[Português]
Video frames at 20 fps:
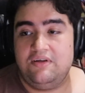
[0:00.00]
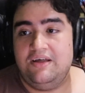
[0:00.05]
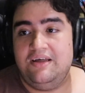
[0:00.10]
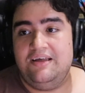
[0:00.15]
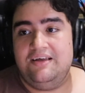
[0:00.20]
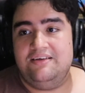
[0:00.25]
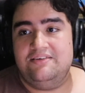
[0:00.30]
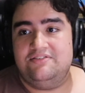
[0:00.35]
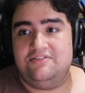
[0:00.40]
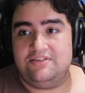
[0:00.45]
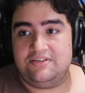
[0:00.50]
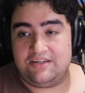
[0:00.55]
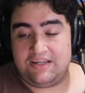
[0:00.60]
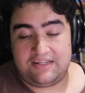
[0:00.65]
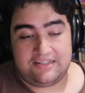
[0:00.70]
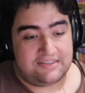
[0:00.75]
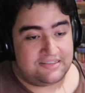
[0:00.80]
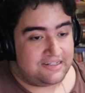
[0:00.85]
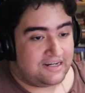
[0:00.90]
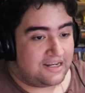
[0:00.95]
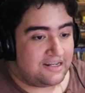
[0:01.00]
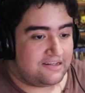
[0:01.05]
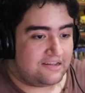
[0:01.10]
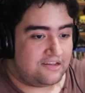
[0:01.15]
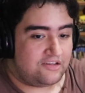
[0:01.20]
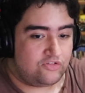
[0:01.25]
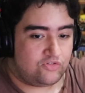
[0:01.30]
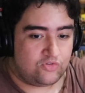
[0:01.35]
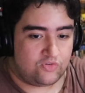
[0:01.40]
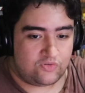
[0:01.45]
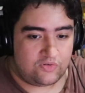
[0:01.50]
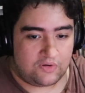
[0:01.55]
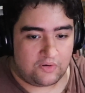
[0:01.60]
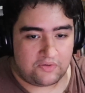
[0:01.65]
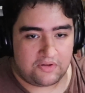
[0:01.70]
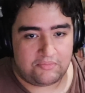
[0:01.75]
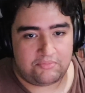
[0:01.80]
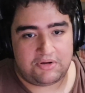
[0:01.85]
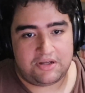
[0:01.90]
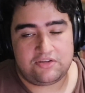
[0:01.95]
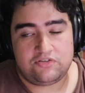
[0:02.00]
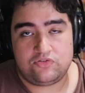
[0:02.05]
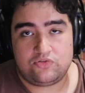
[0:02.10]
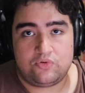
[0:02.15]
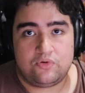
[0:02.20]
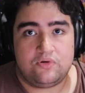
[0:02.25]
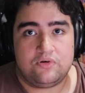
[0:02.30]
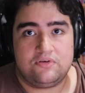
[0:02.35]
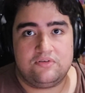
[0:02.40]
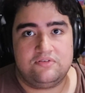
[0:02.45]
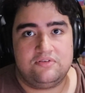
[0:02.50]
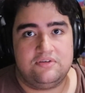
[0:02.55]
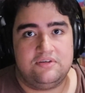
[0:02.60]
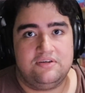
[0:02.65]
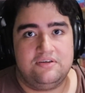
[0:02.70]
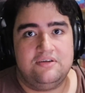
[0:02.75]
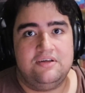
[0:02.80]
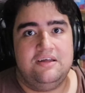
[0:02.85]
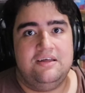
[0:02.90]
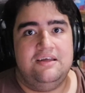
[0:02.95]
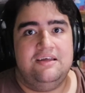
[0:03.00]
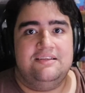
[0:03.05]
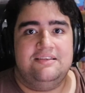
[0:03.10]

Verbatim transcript: né, de entrar na rede social que é mais tóxica,